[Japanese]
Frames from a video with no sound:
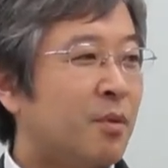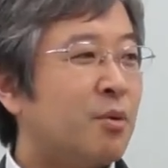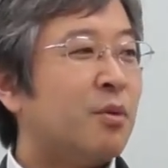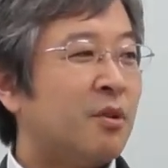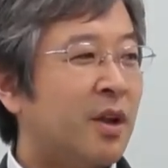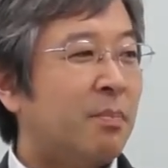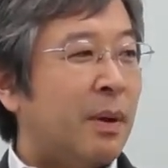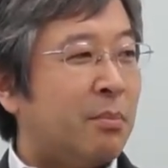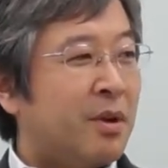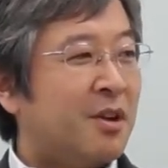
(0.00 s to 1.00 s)
もともとね、
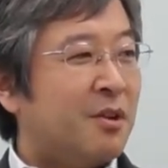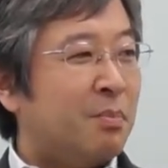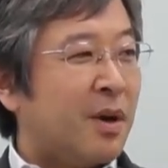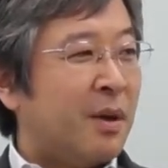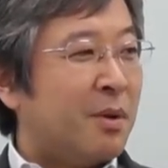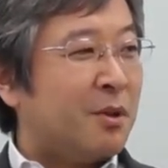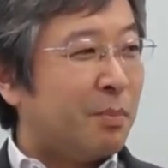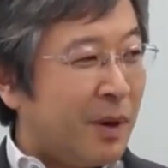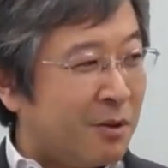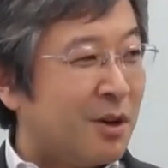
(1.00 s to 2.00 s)

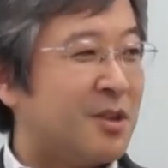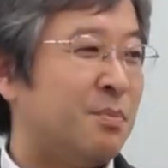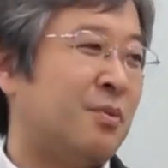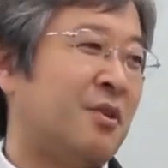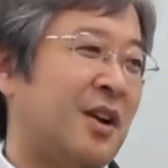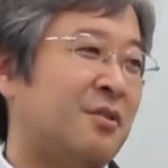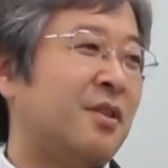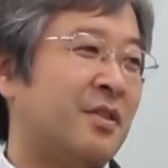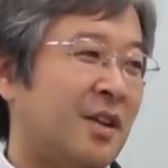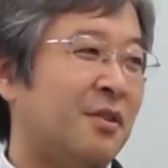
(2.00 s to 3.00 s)
パブリック・プライベート・パートナーシップの略
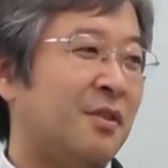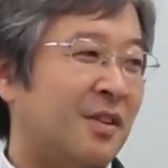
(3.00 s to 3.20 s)
ですけど、